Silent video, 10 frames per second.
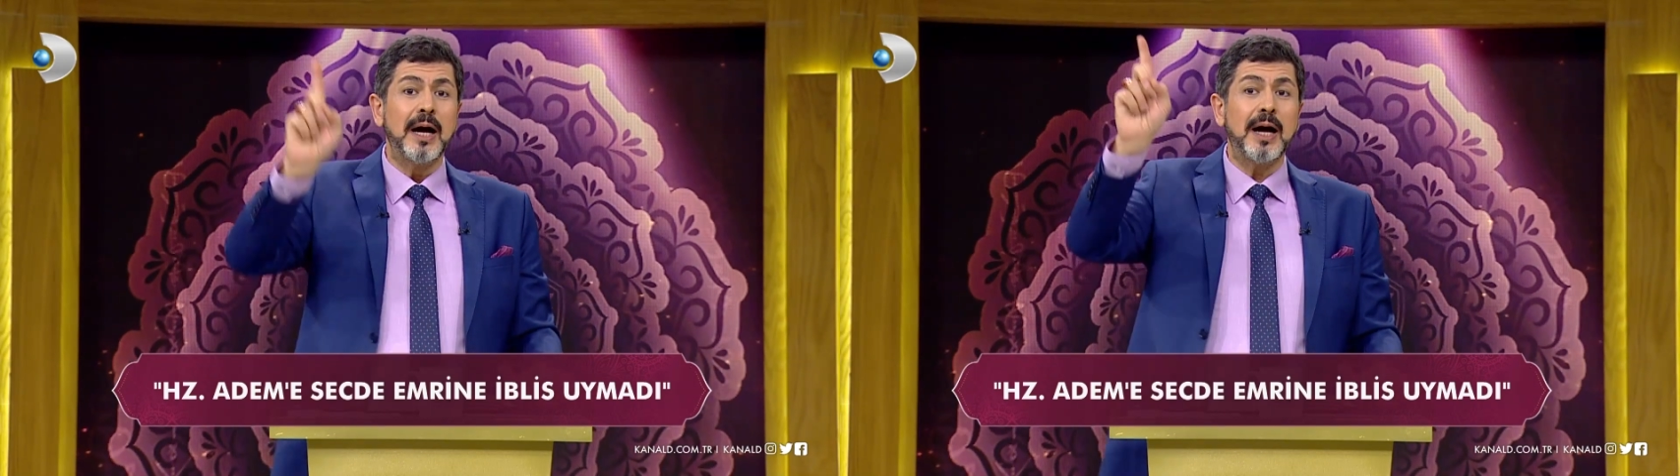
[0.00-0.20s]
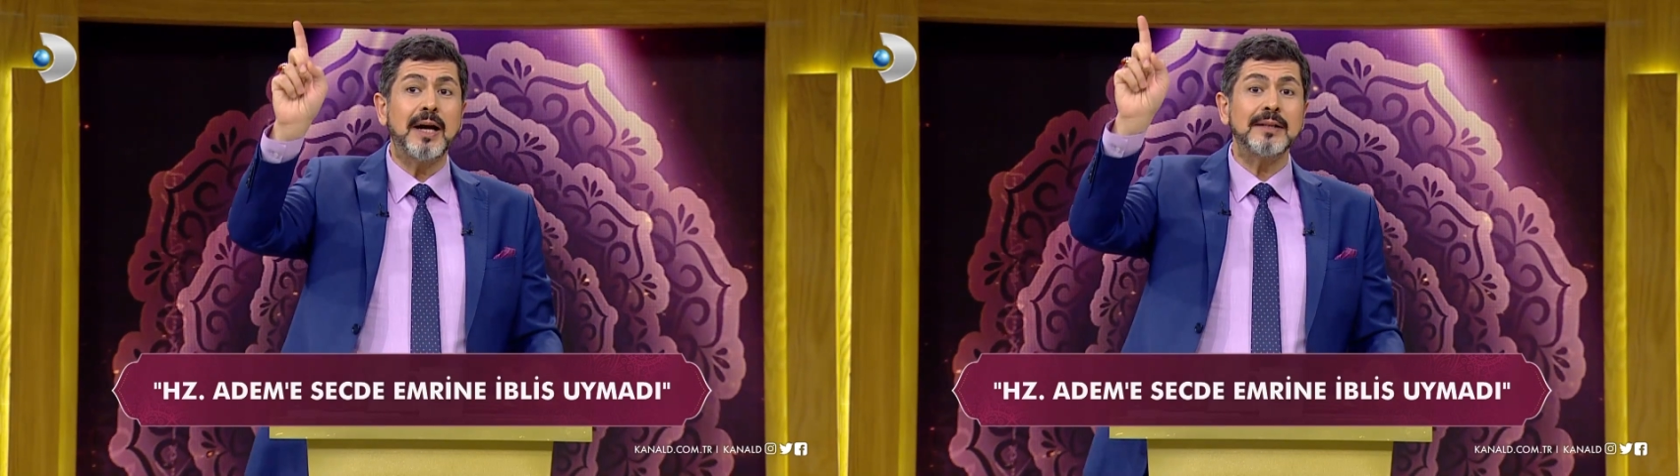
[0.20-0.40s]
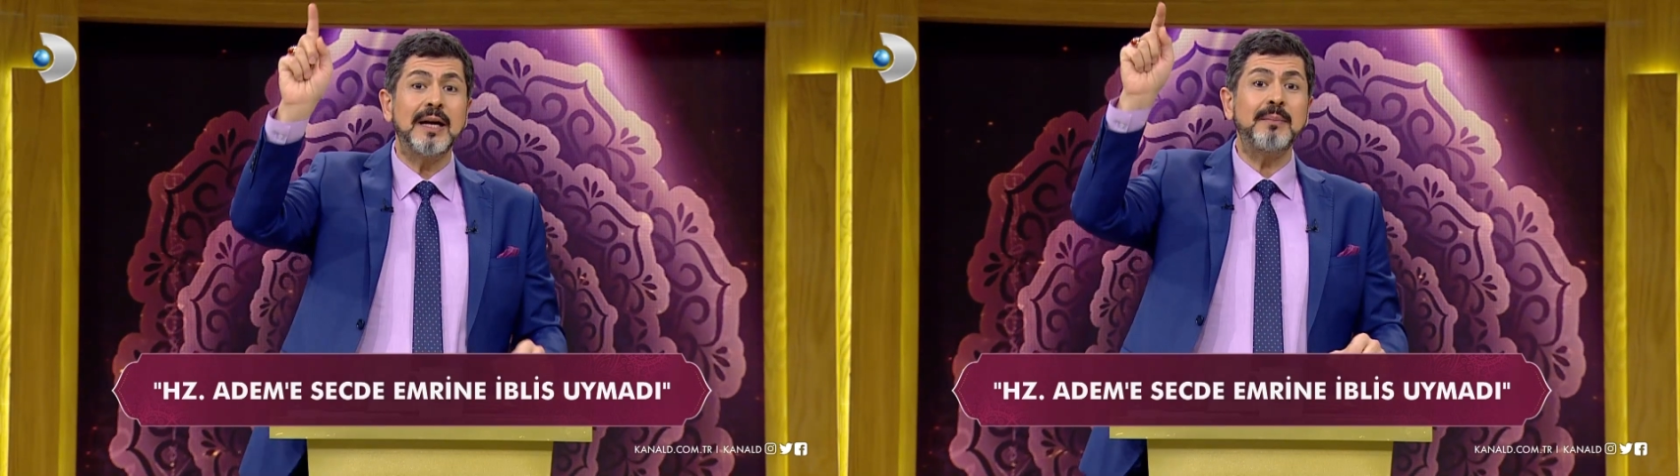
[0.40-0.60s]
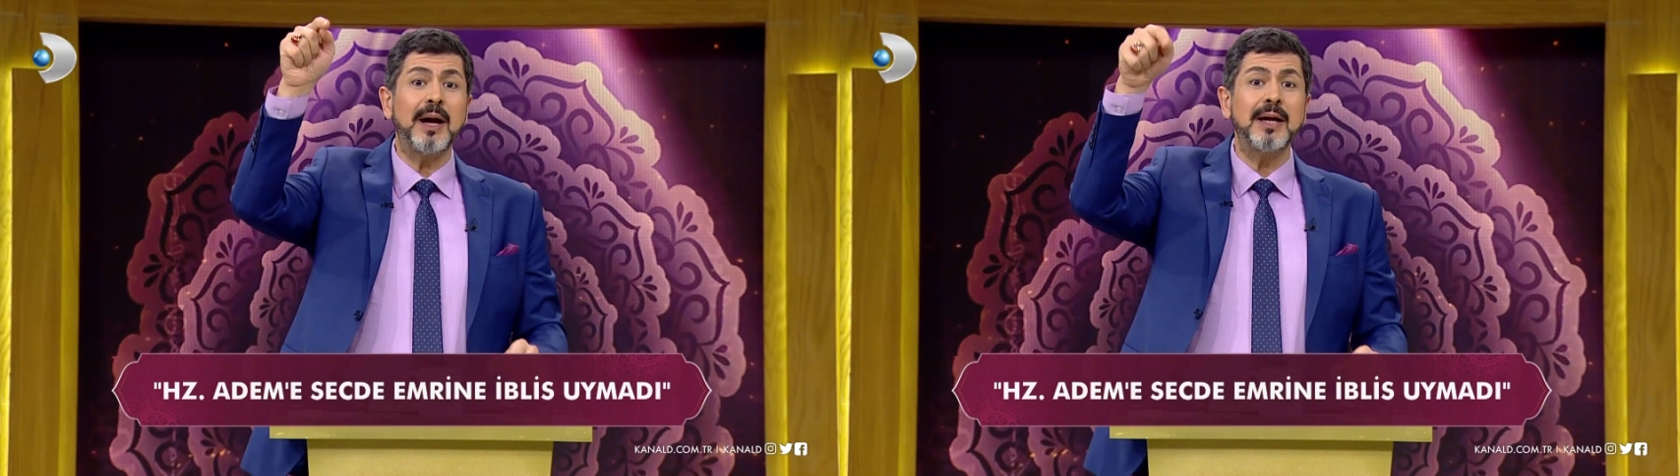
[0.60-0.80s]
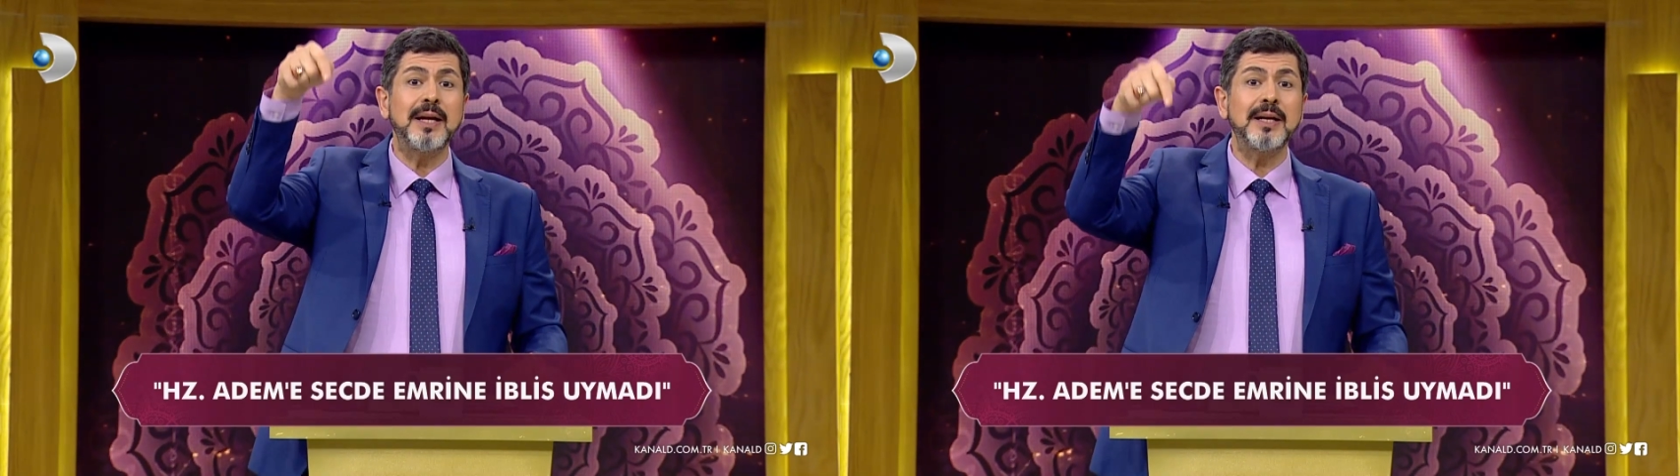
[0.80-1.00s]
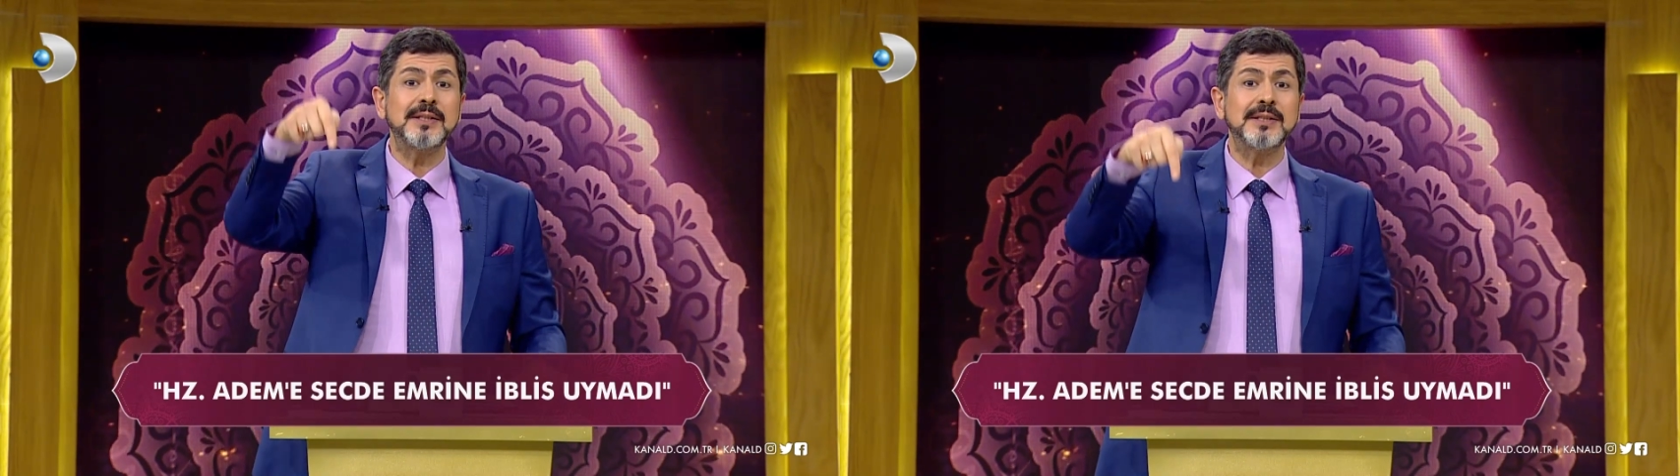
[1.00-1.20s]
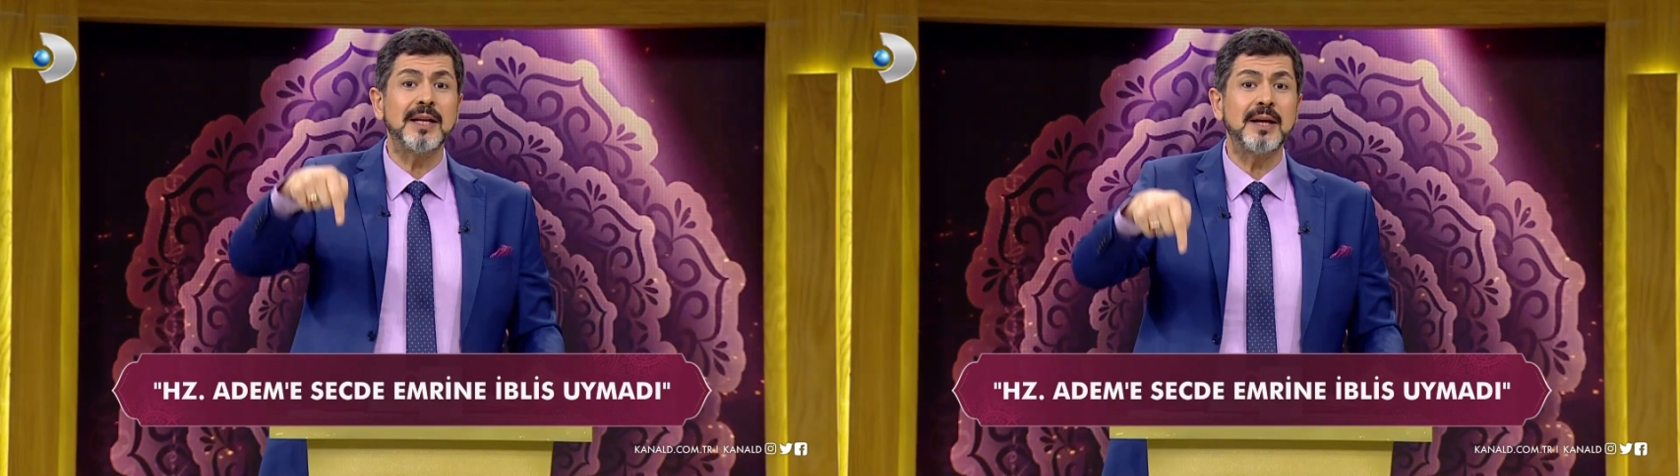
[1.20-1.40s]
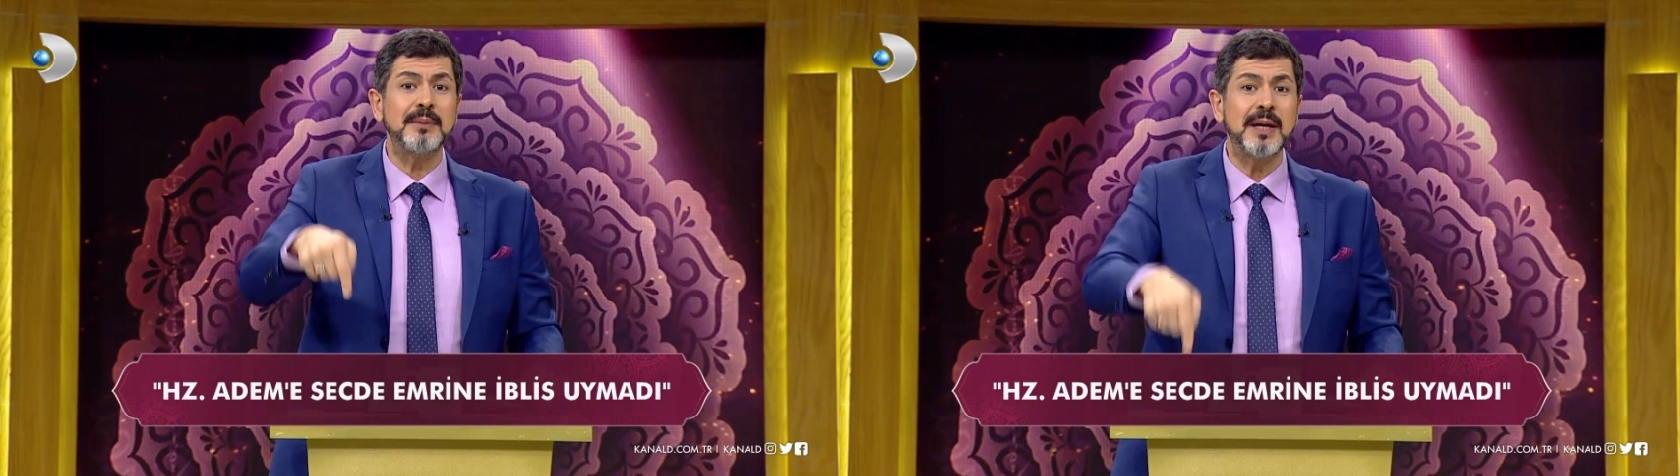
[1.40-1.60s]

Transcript: Adem aleyhisselam